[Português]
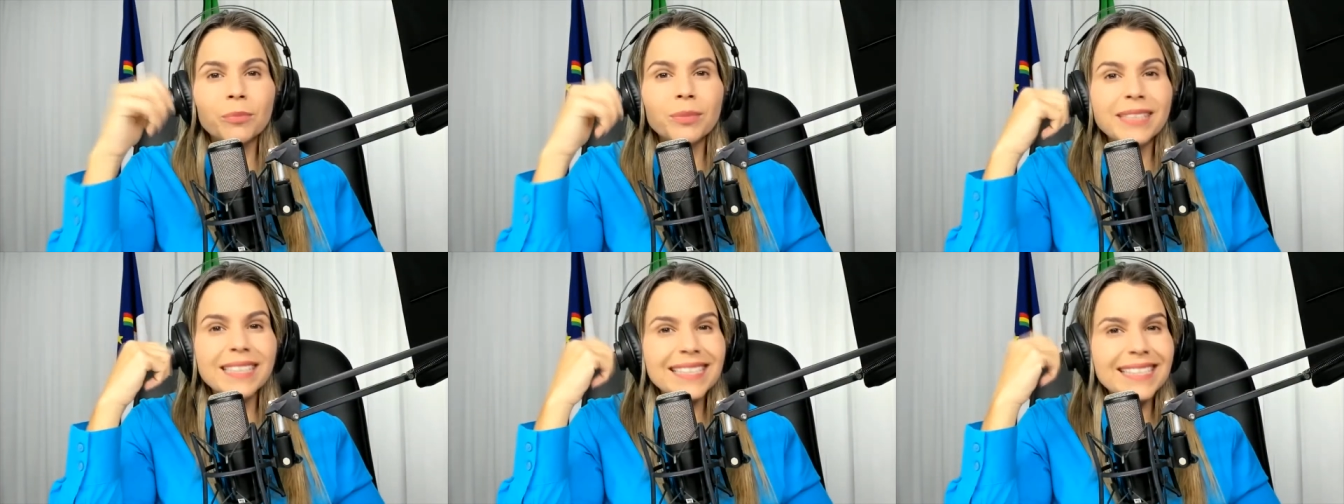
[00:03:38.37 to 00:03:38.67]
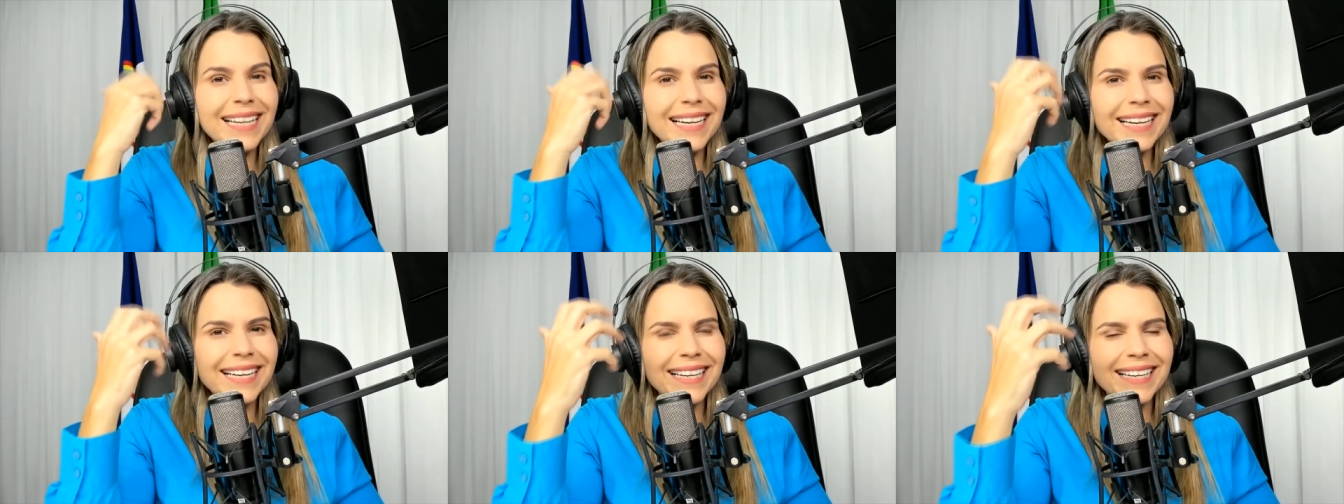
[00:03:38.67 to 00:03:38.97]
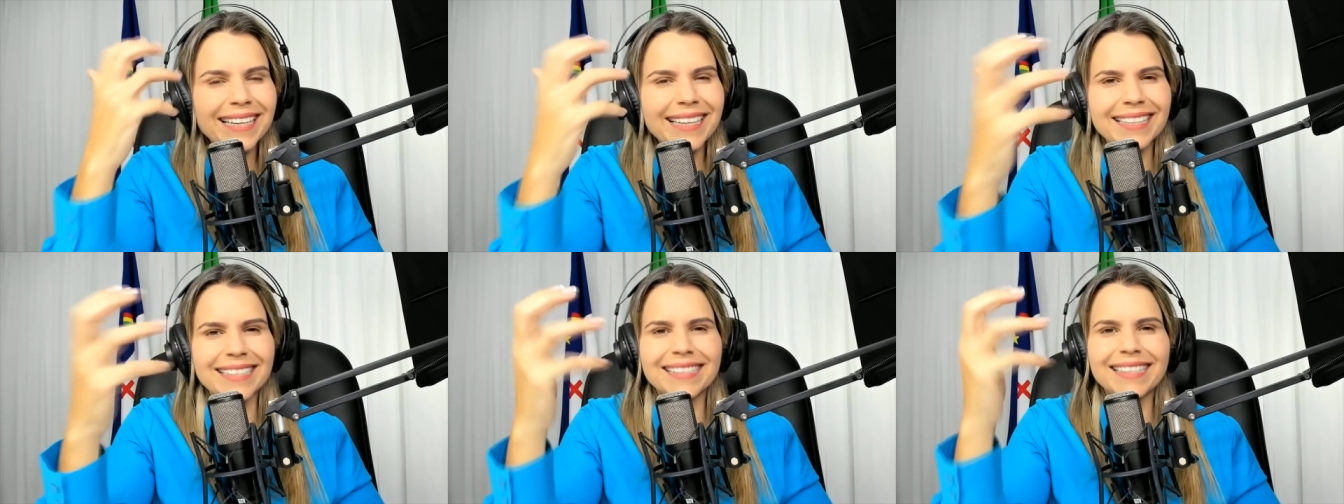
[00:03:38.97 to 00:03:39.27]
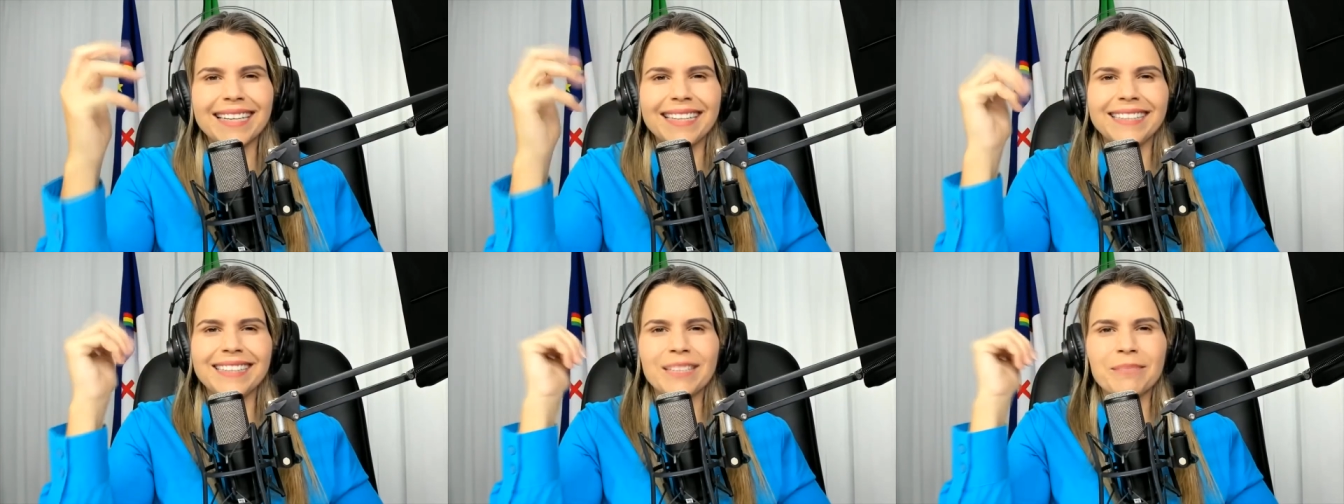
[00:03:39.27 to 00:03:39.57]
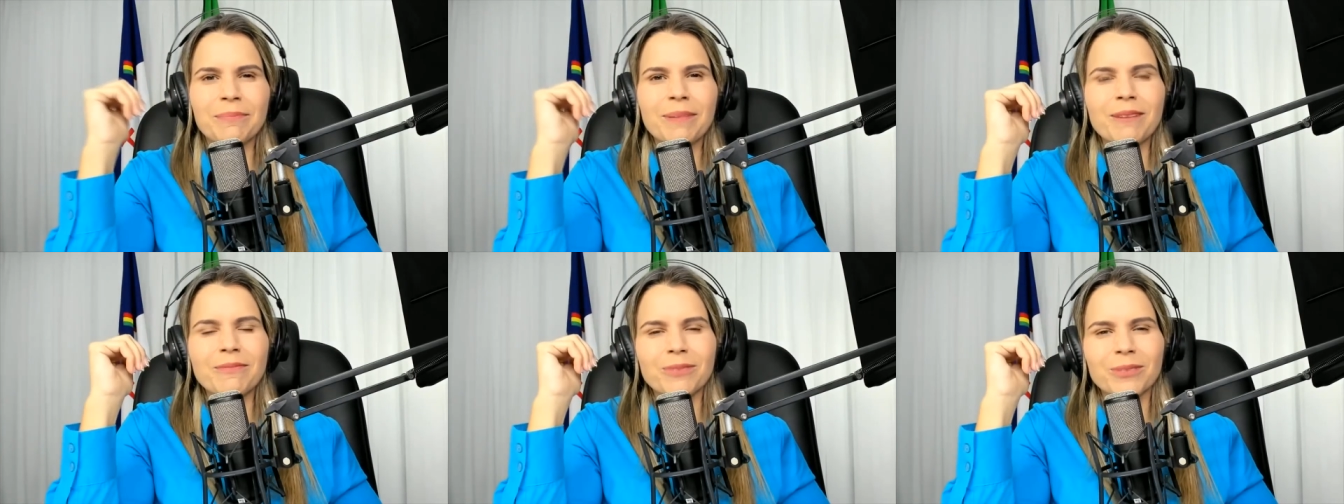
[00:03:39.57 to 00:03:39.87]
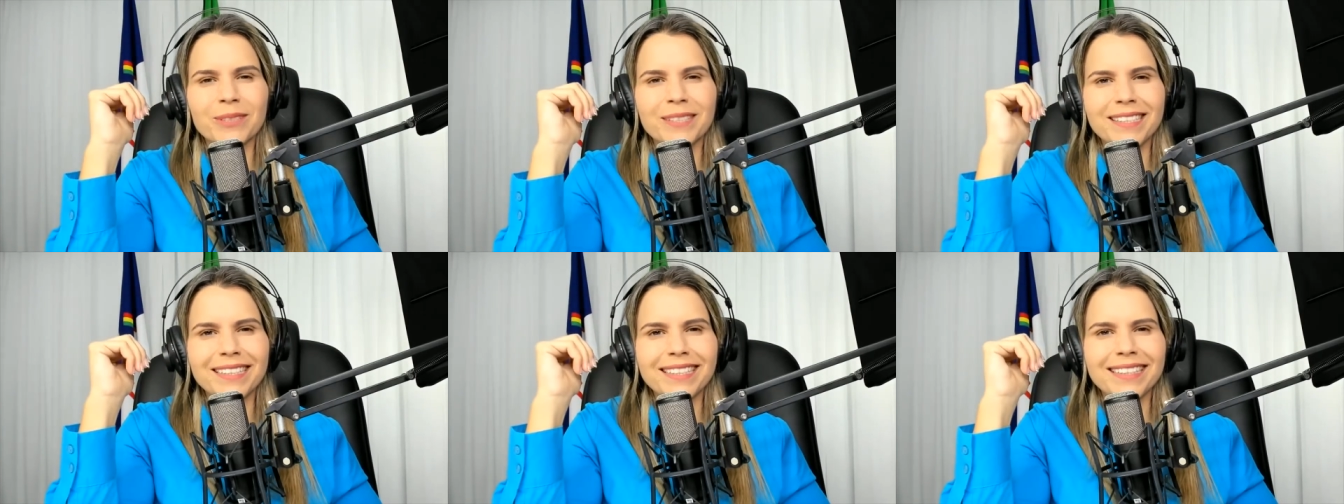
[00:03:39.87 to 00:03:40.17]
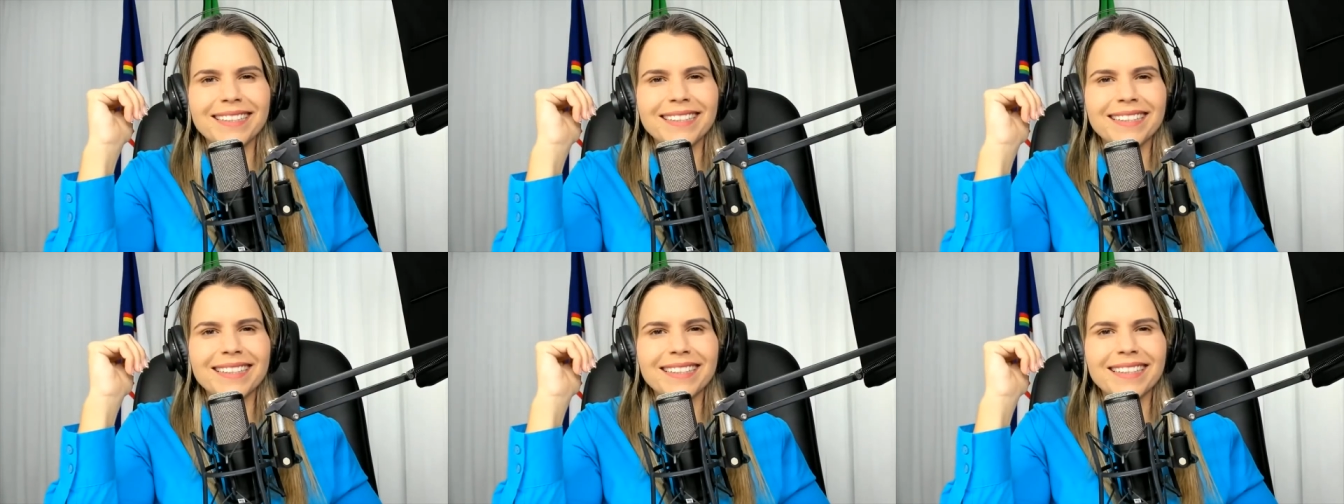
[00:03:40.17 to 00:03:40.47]
muitas alegrias ainda para
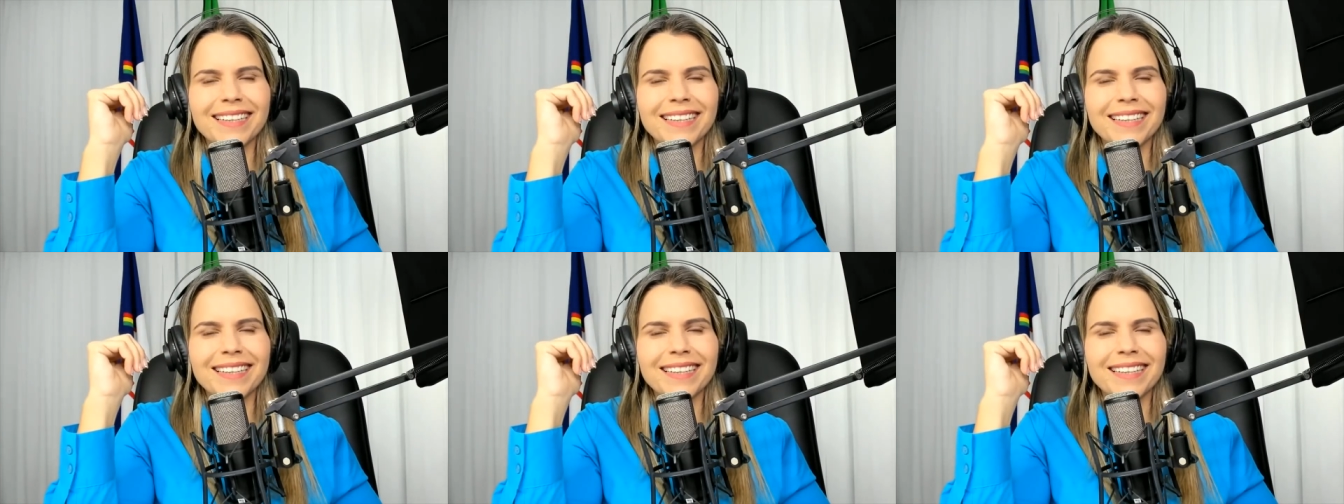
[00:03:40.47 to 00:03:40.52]
você.